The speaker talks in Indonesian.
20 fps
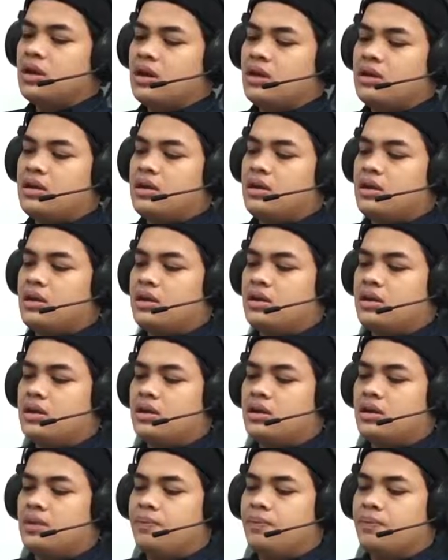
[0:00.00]
ada
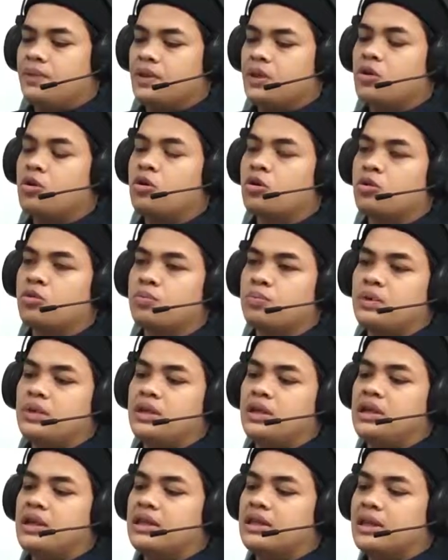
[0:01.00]
korup
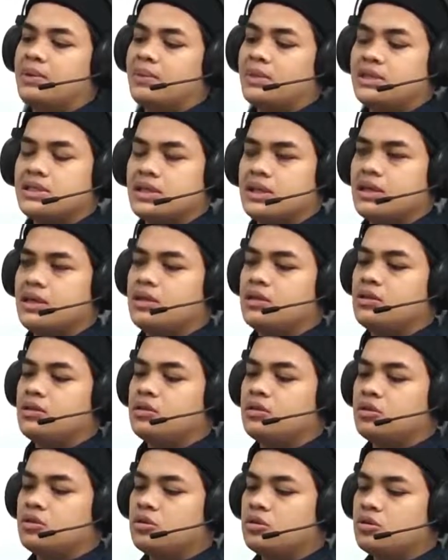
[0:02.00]
di databasenya okay, gitu.
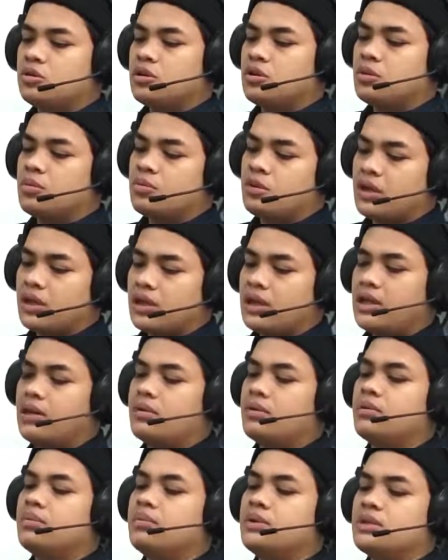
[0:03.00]
itu bisa kemungkinan
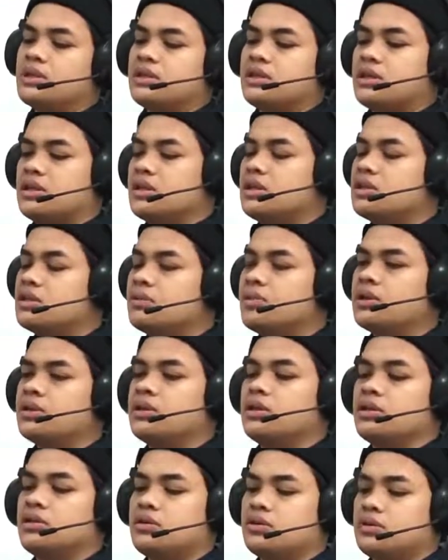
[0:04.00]
juga. bisa terjadi seperti